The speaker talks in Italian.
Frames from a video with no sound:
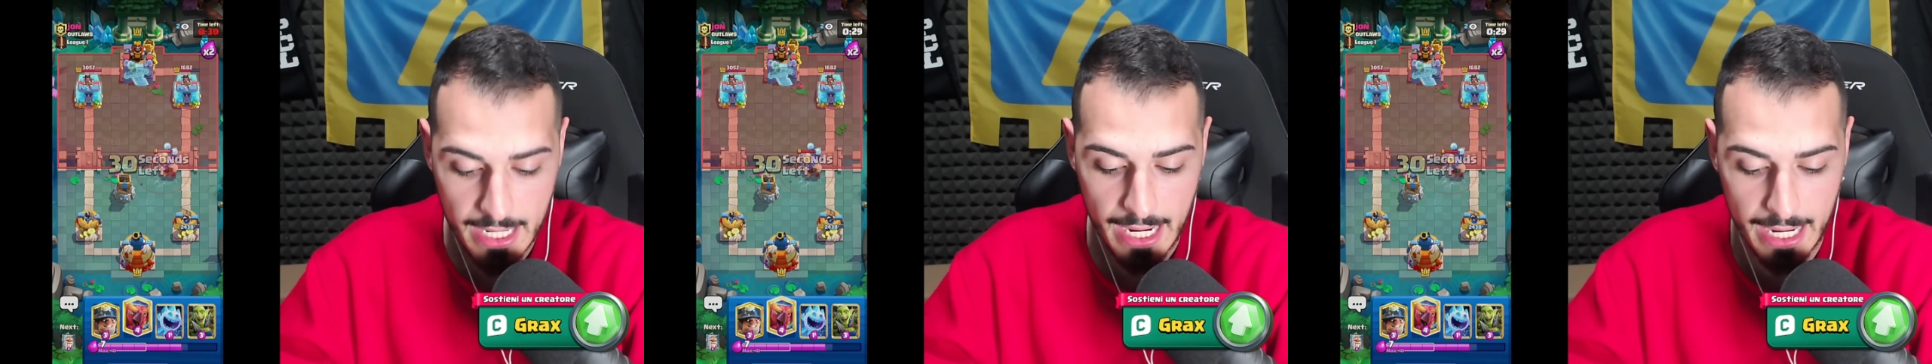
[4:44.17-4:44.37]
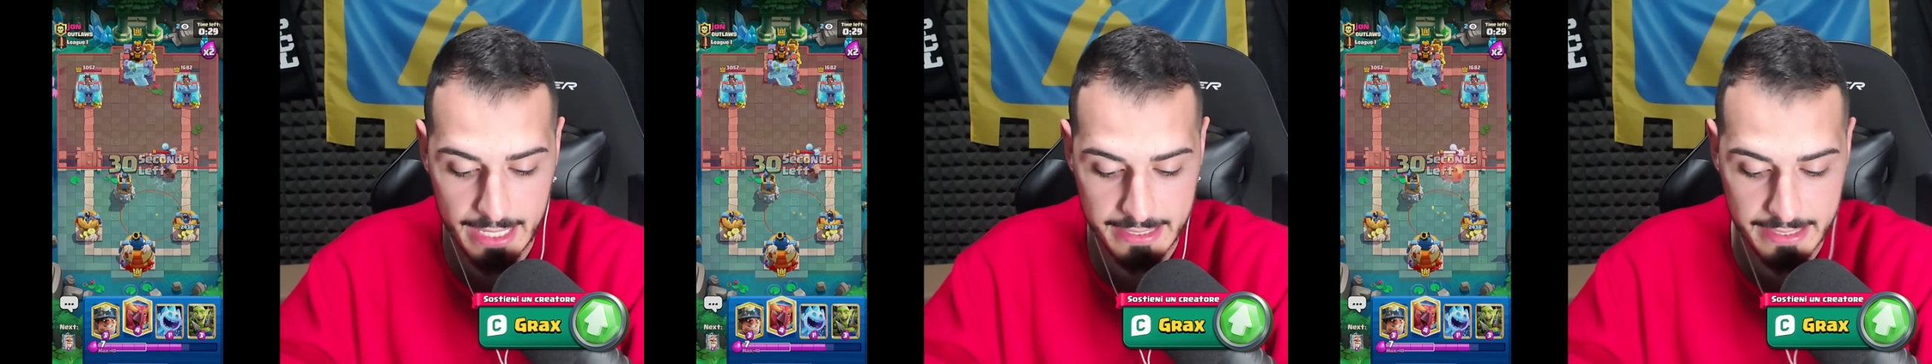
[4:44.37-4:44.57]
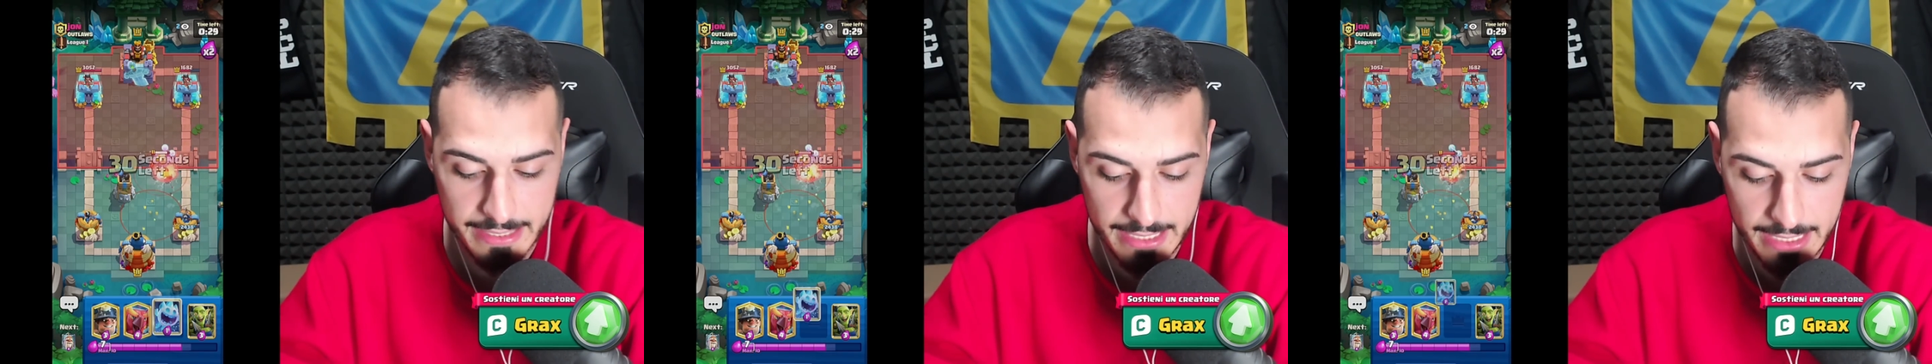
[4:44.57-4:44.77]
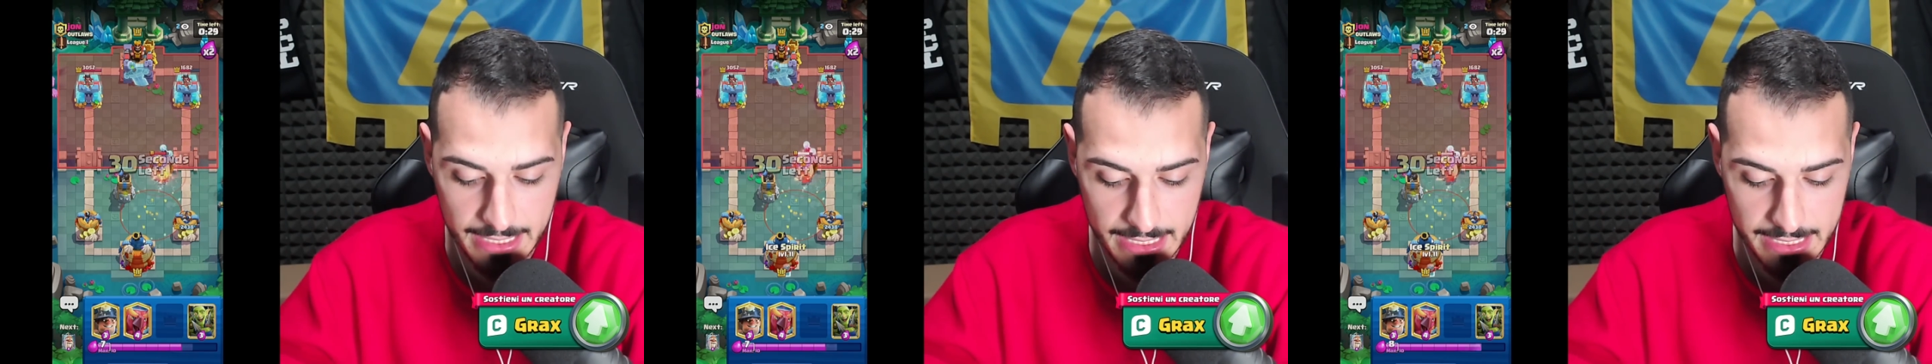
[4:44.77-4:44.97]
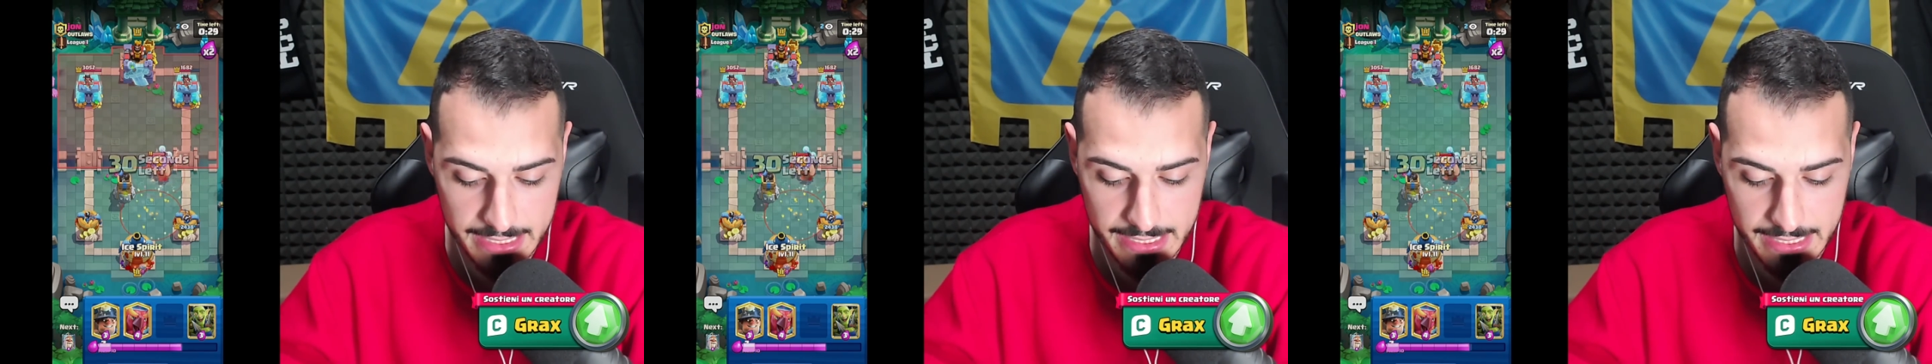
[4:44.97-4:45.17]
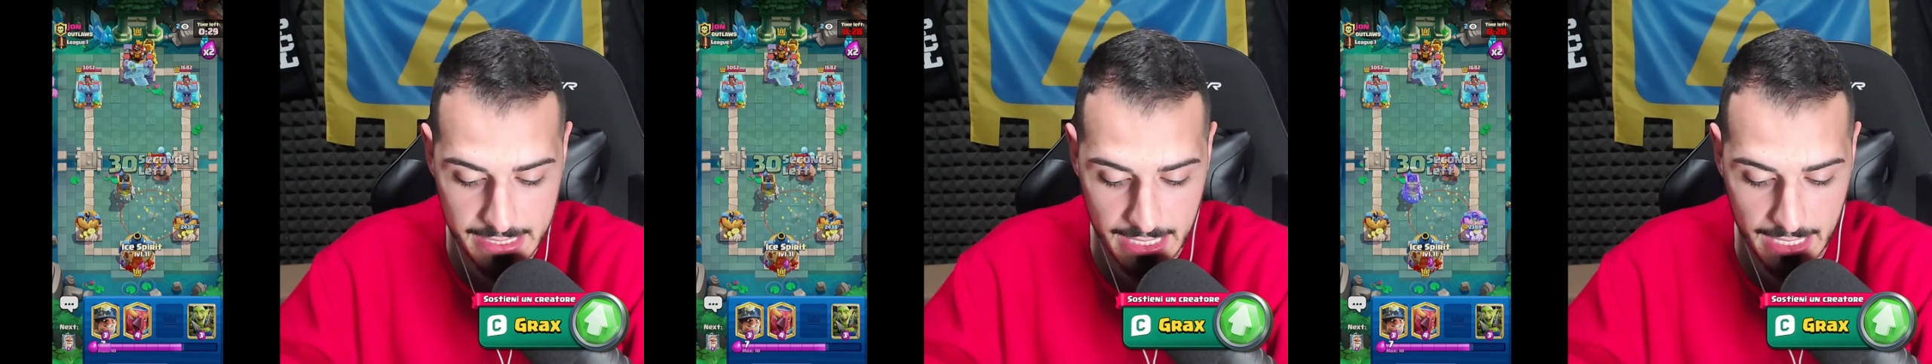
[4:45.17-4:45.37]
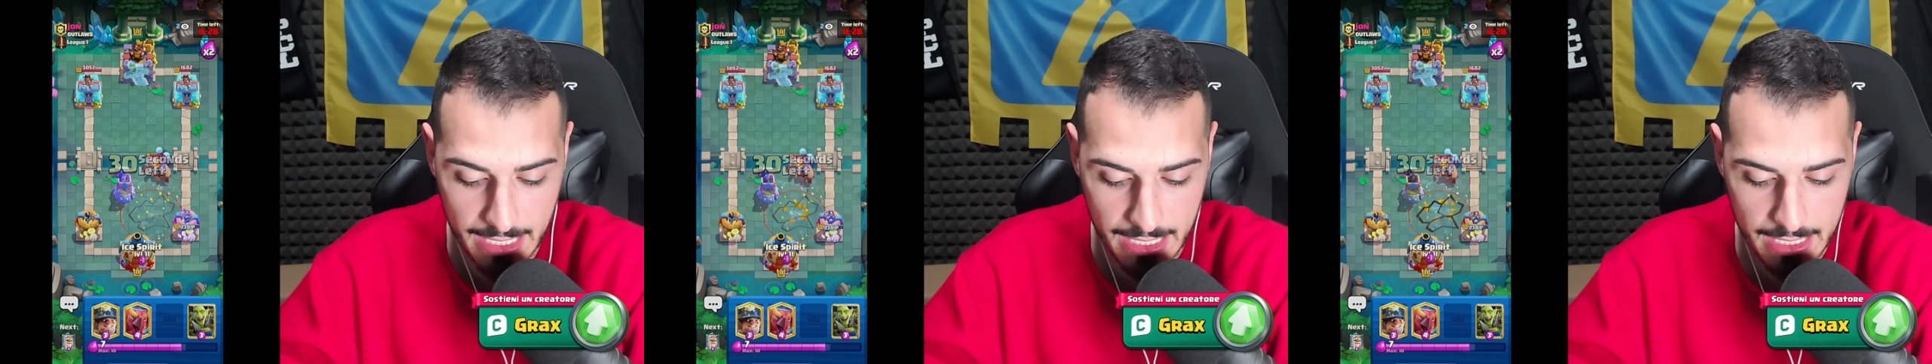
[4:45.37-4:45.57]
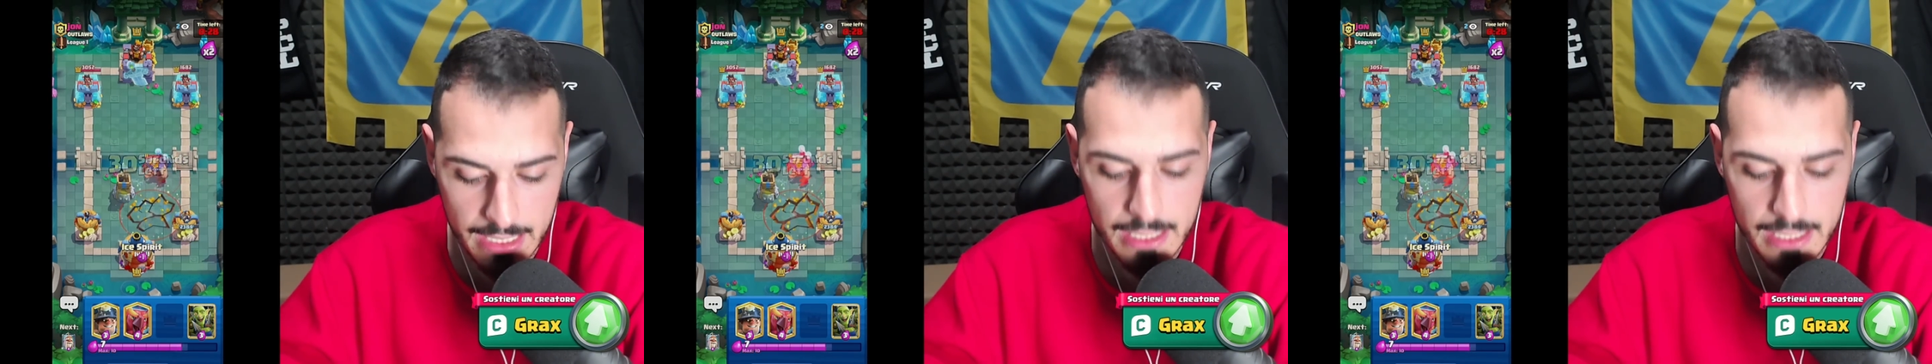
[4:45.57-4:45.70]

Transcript: a sinistra,